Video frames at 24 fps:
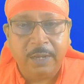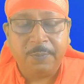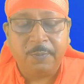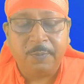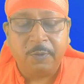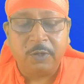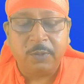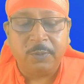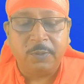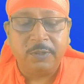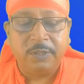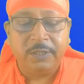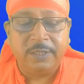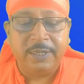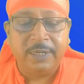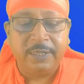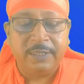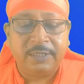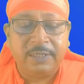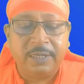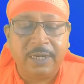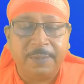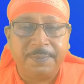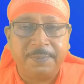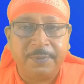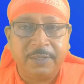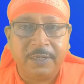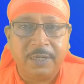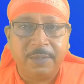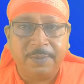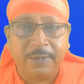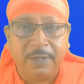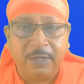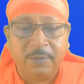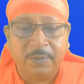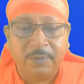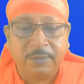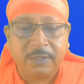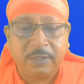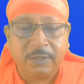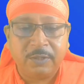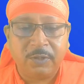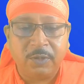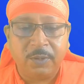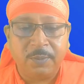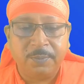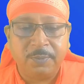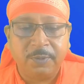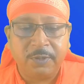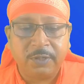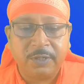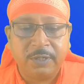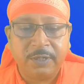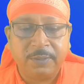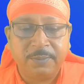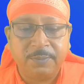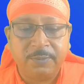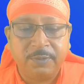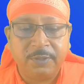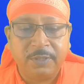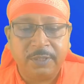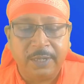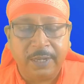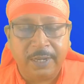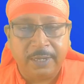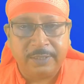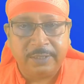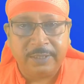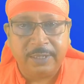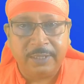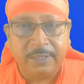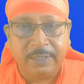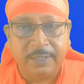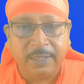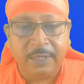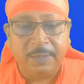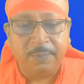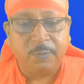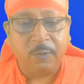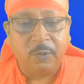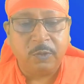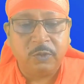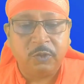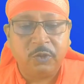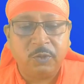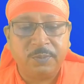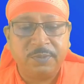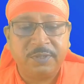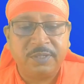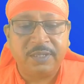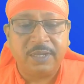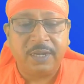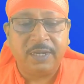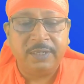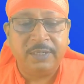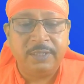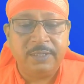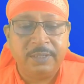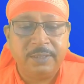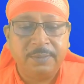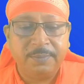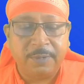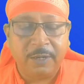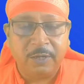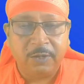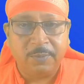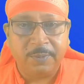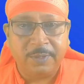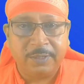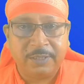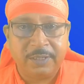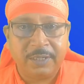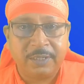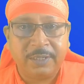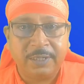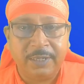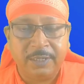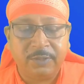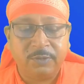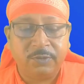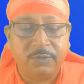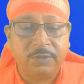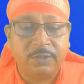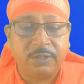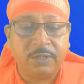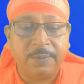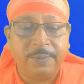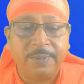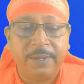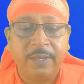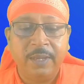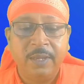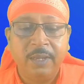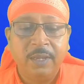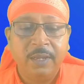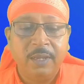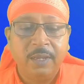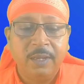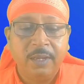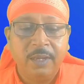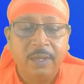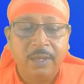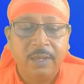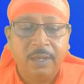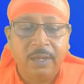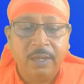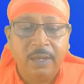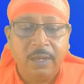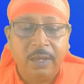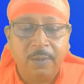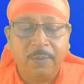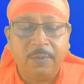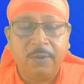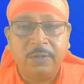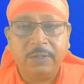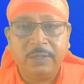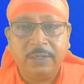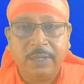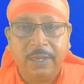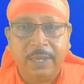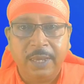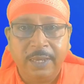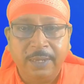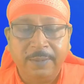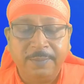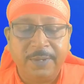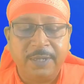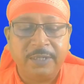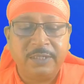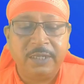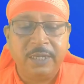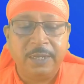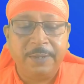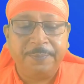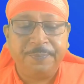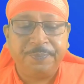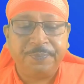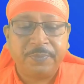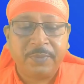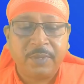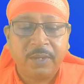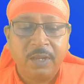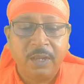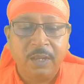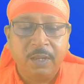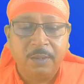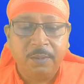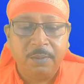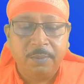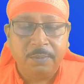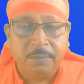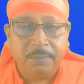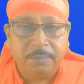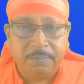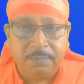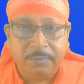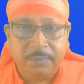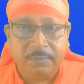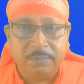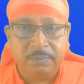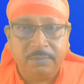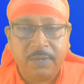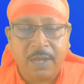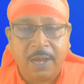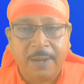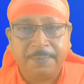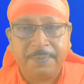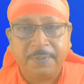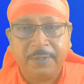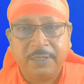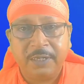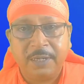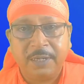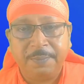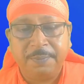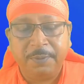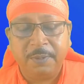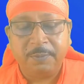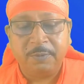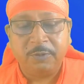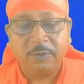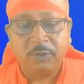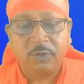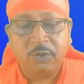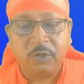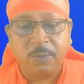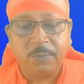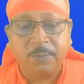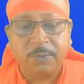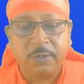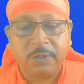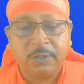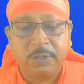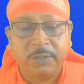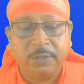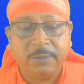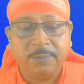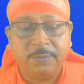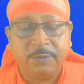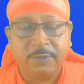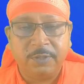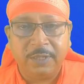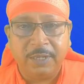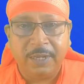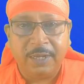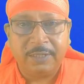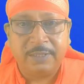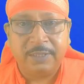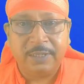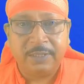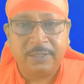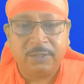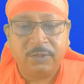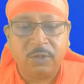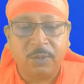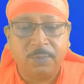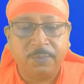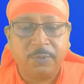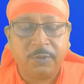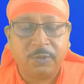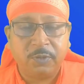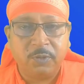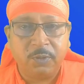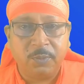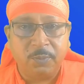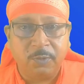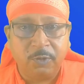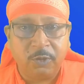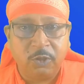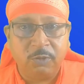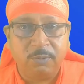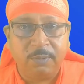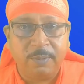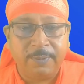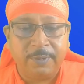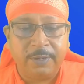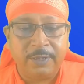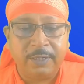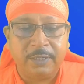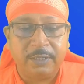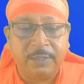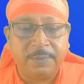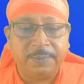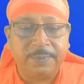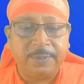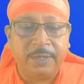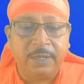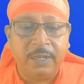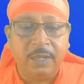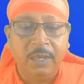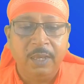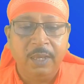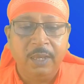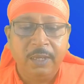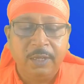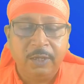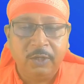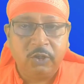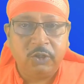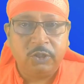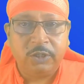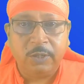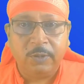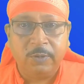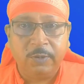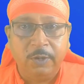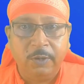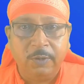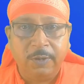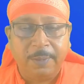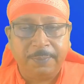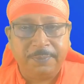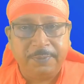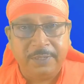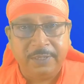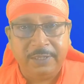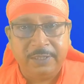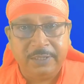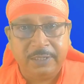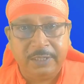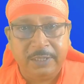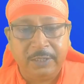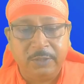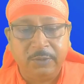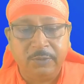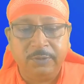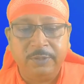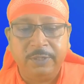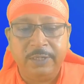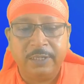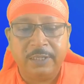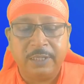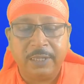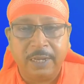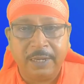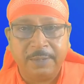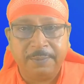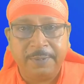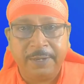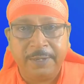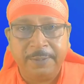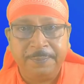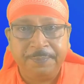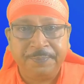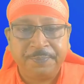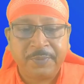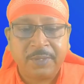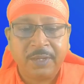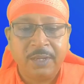এর পরবর্তী ক্ষেত্রে আপনারা যারা ভালোবাসার সম্পর্কের মধ্যে আছেন এই পঞ্চম স্থানই ভালোবাসার ক্ষেত্র হিসাবে এবং এই মাসে আপনার যারা প্রেমজের সম্পর্কের মধ্যে আছেন সম্পর্ক মধ্যমও বলা যেতে পারে কিছুটা হলেও আপনি নিজের ইগো নিয়ে থাকবেন